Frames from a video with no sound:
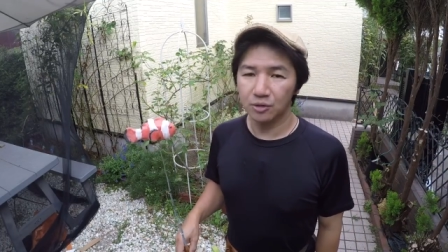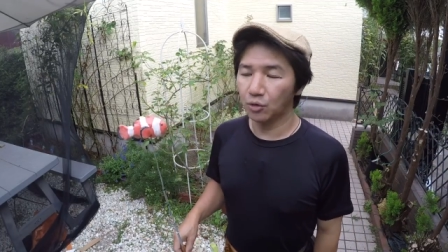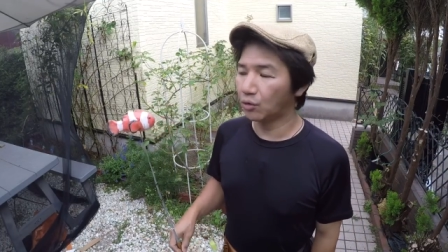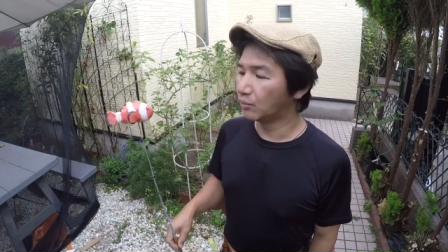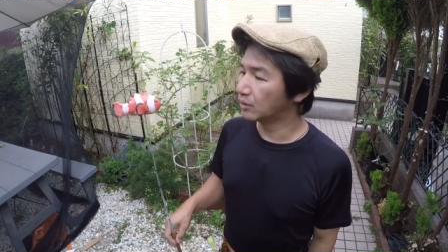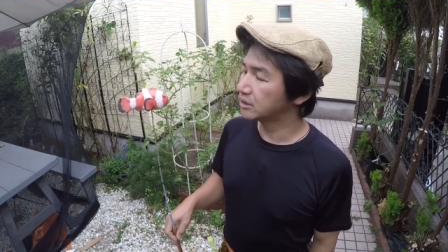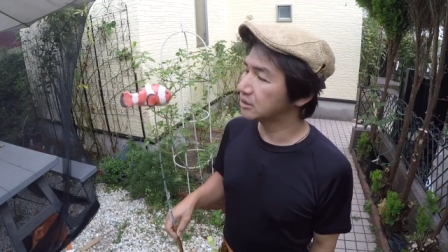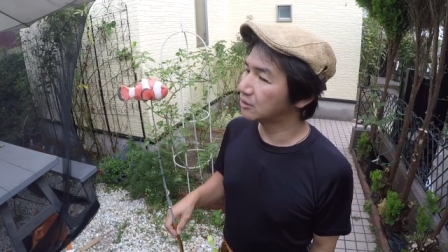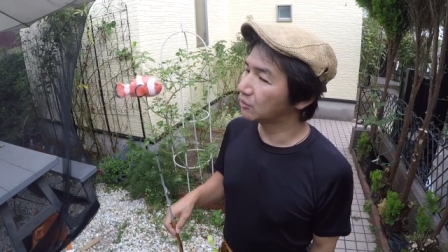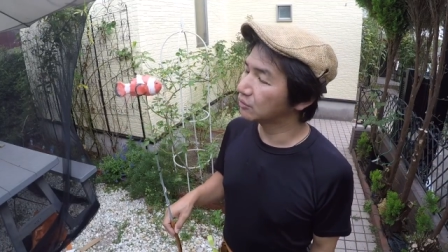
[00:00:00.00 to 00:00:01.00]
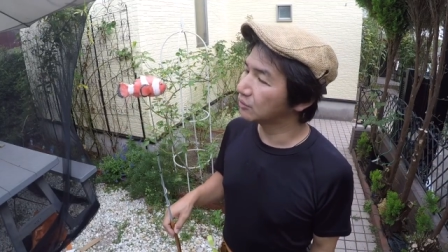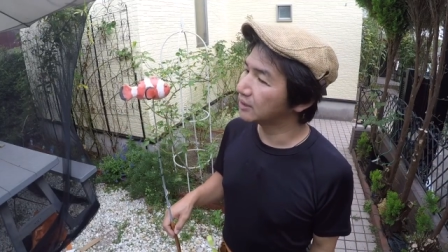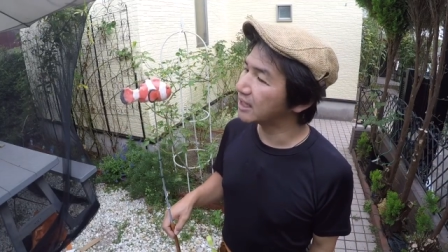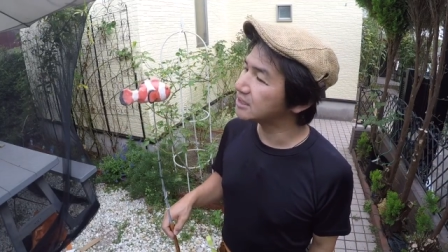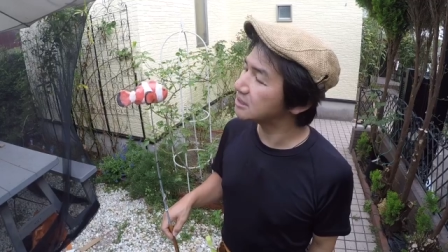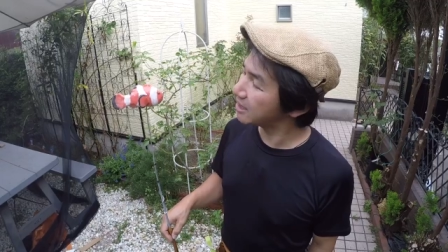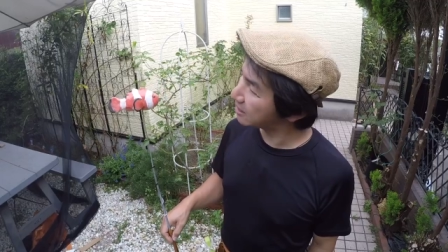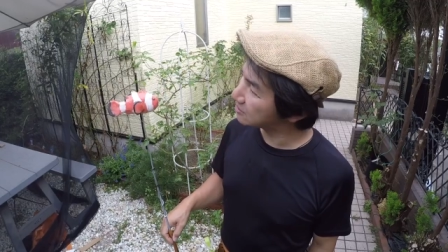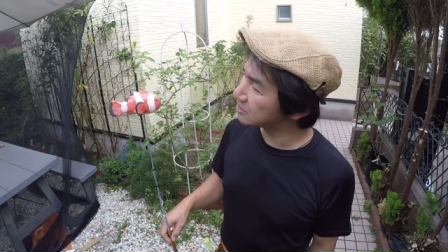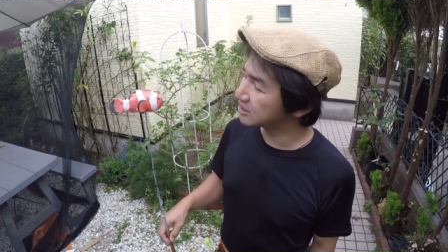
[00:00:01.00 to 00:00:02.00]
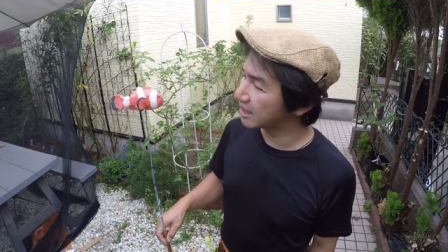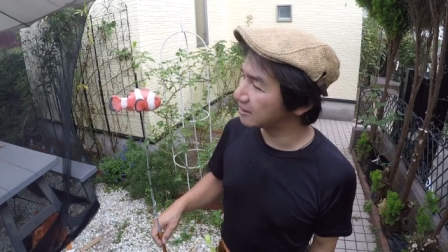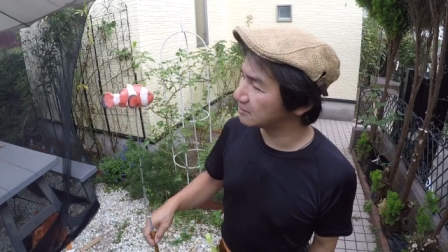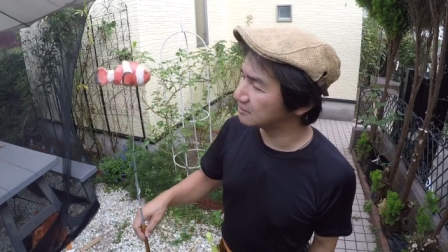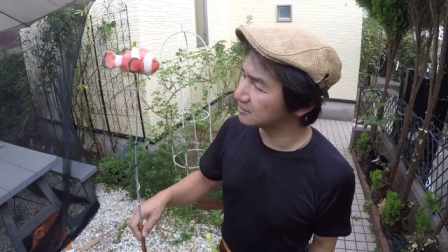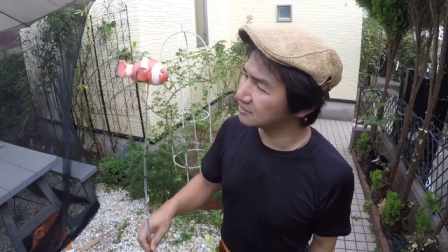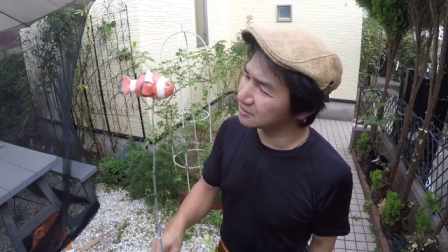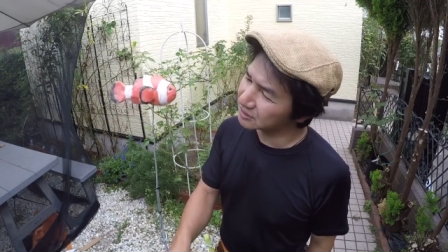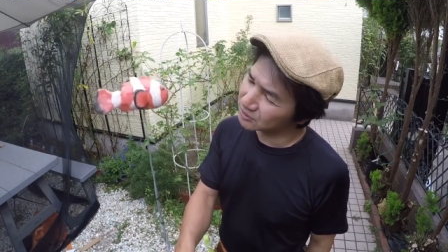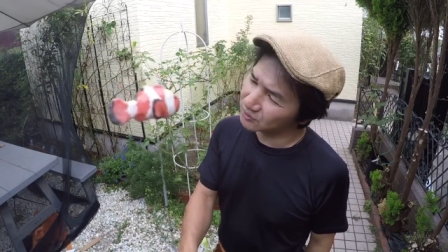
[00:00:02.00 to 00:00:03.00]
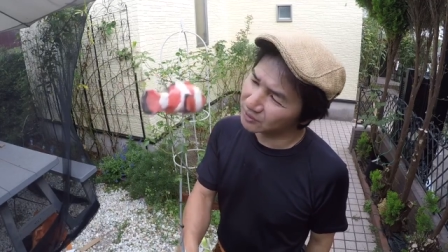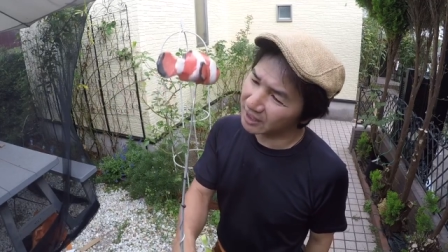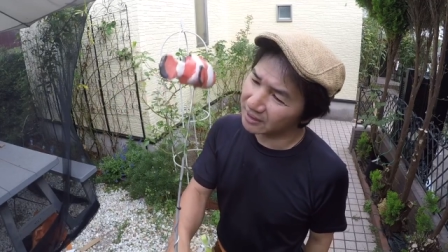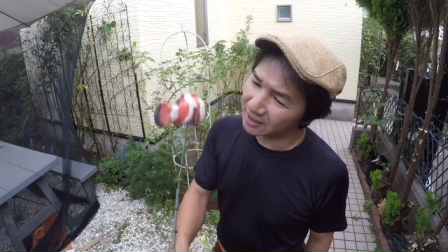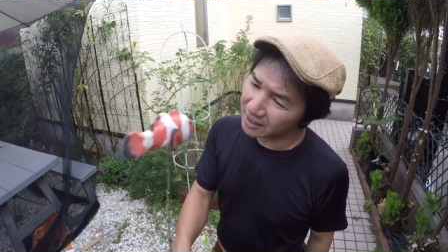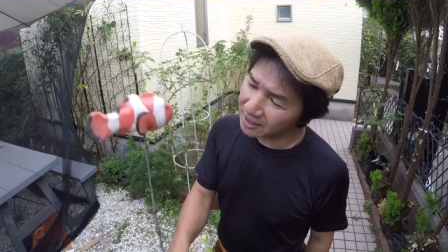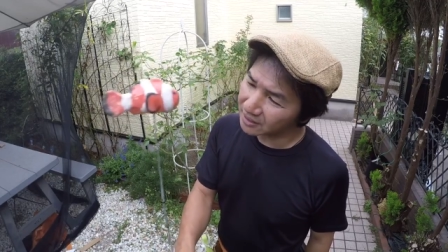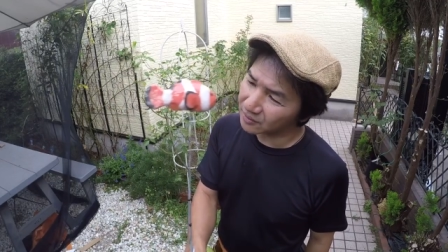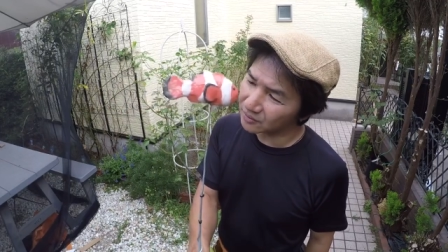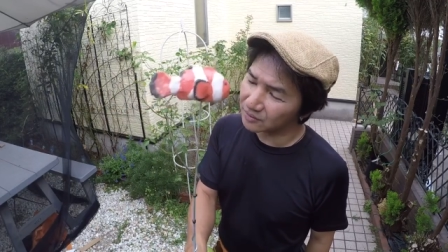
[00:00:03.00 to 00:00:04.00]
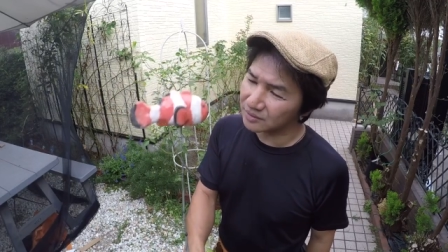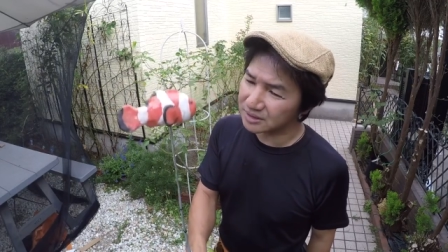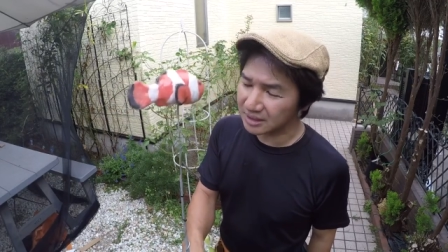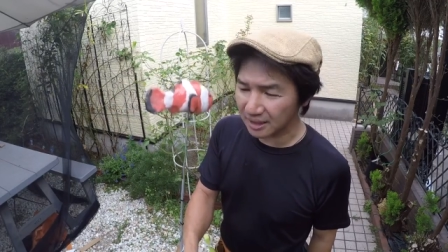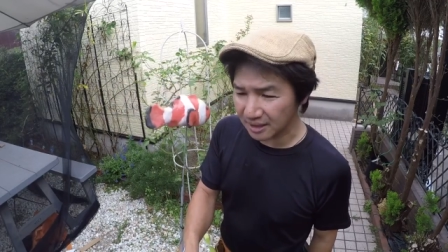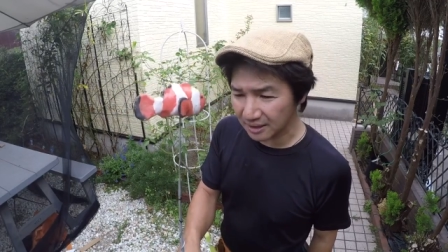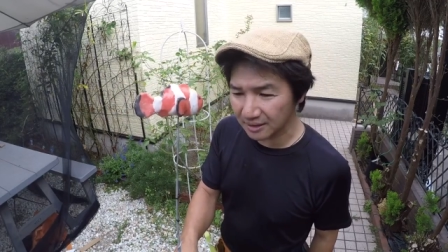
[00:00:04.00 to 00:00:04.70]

今日も仕事だしねくーちゃんうんそうだねとこさん